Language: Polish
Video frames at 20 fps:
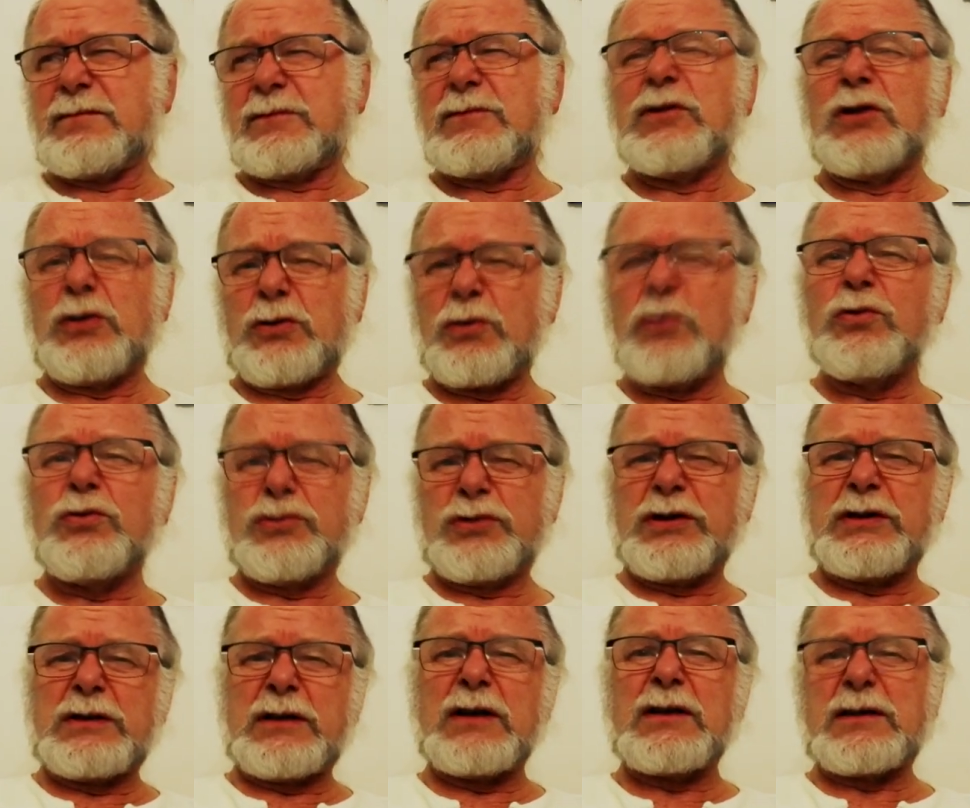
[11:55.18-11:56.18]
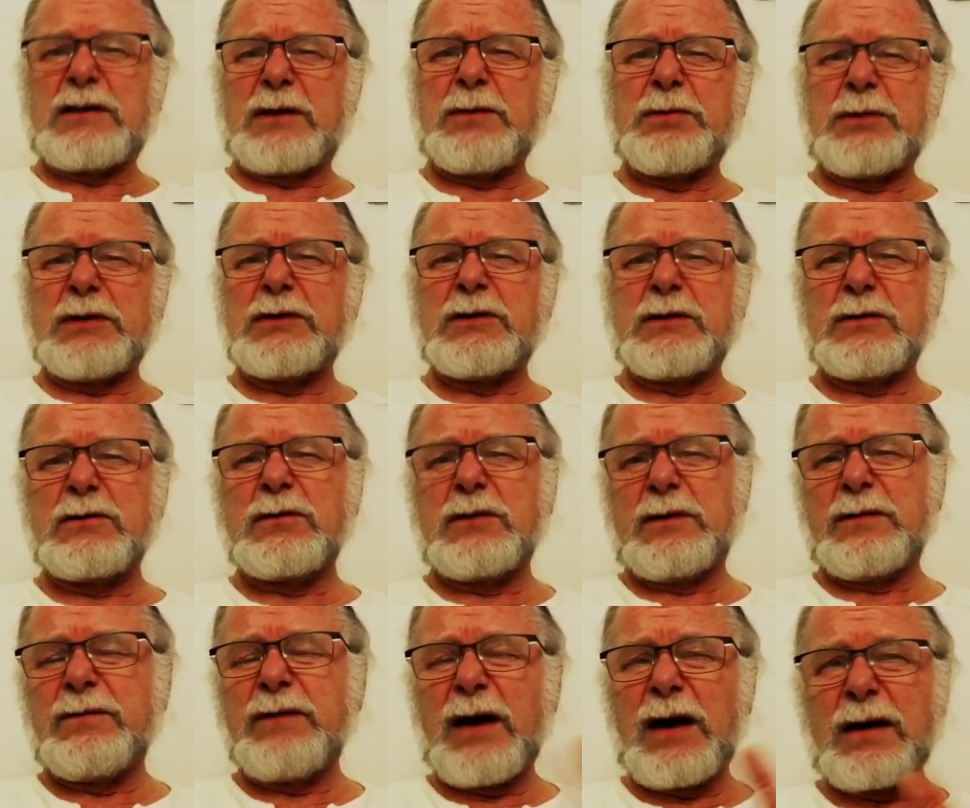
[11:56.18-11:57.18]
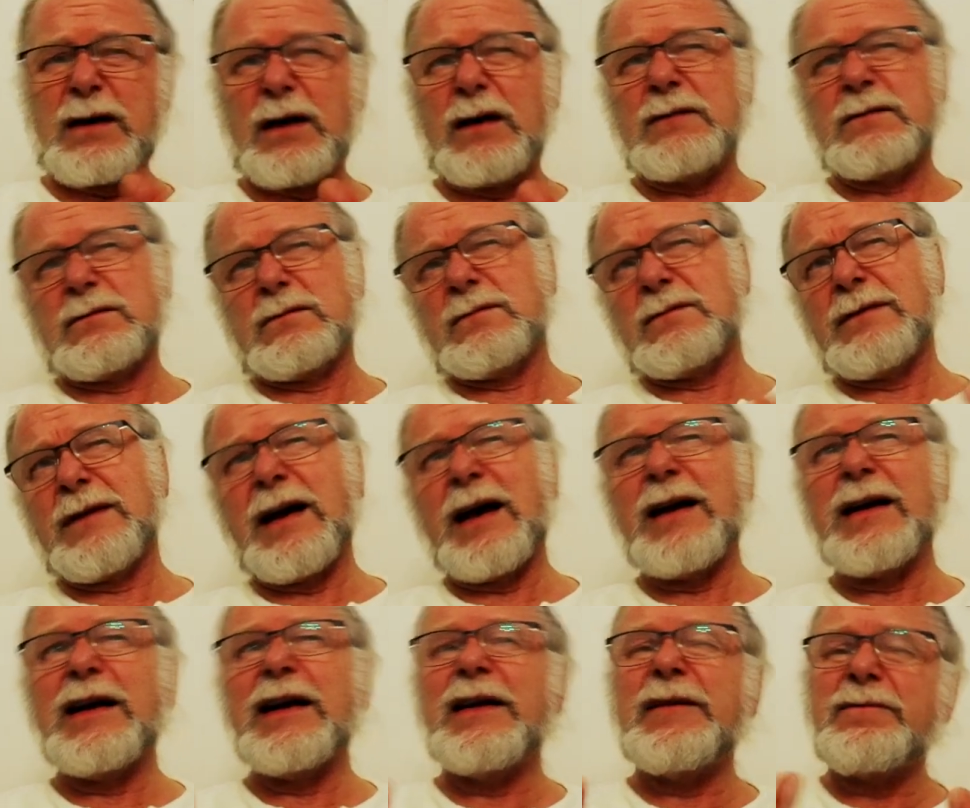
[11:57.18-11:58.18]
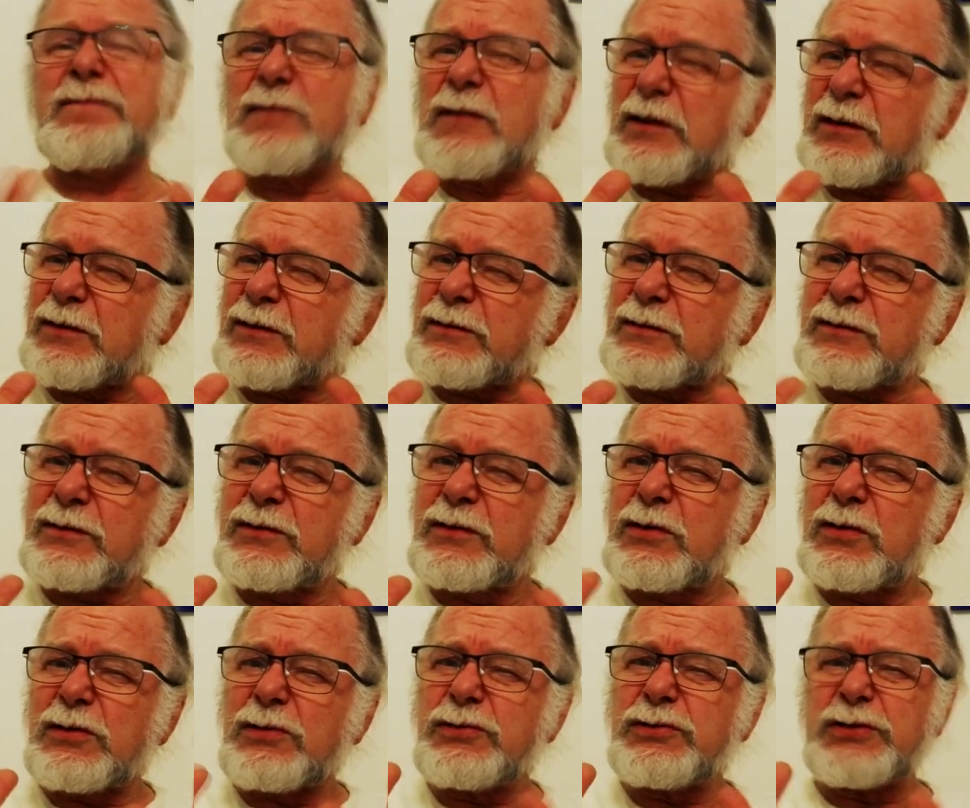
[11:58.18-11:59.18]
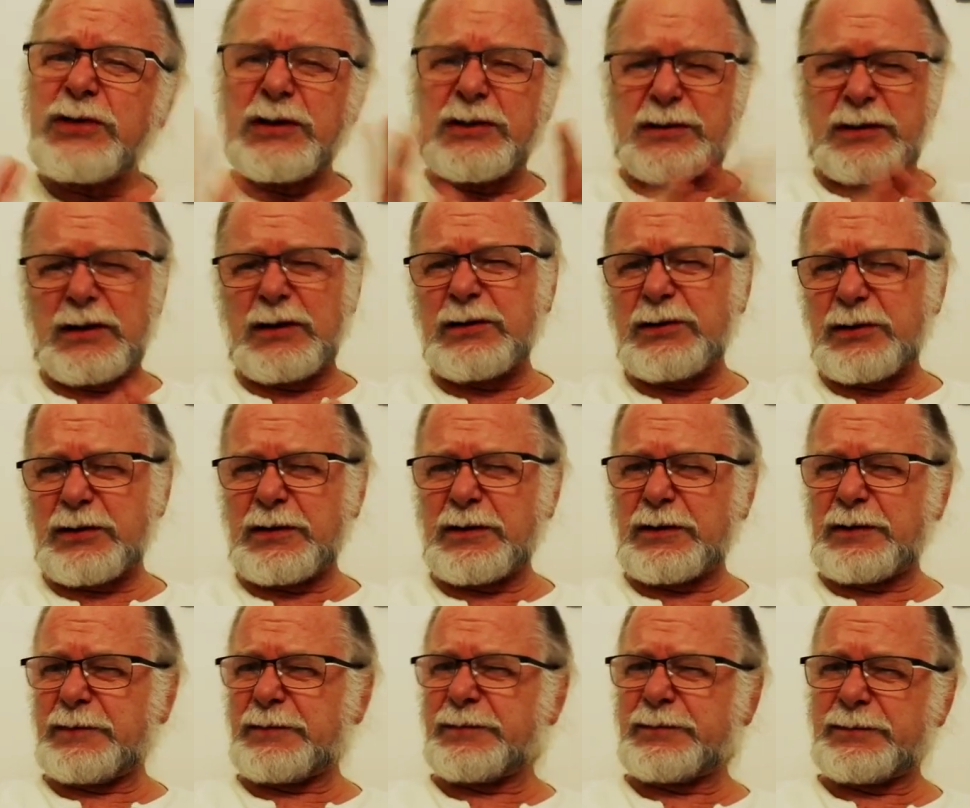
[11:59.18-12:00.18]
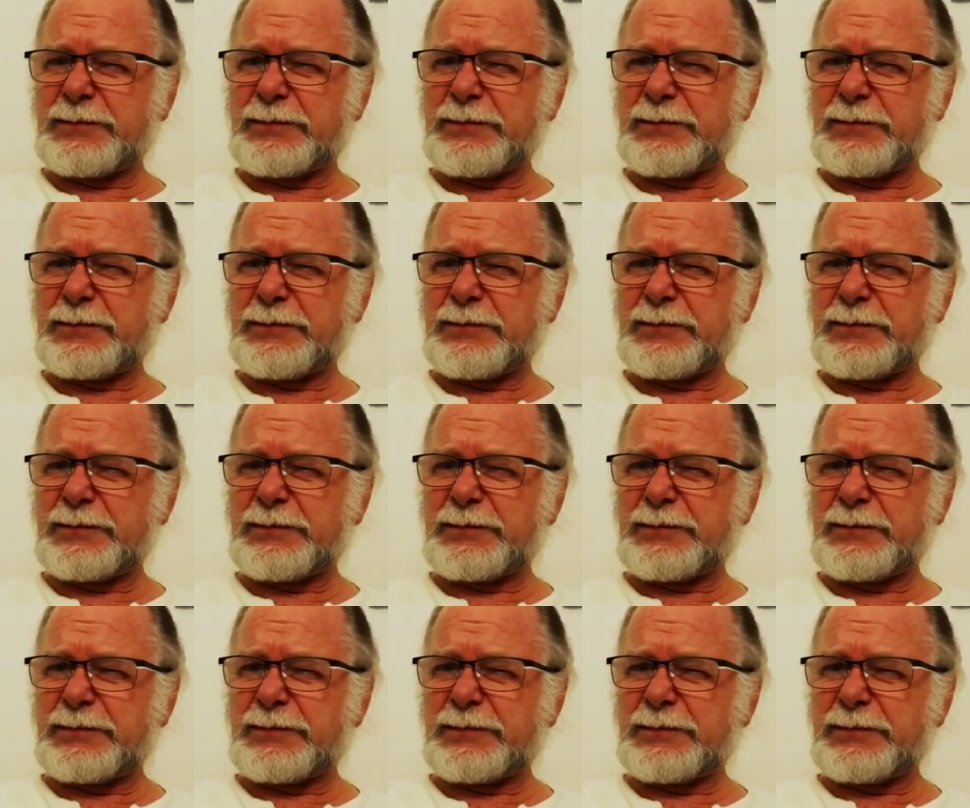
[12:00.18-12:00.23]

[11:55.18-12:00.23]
no róże, tak, reprezentuje waga, ale w gruncie rzeczy,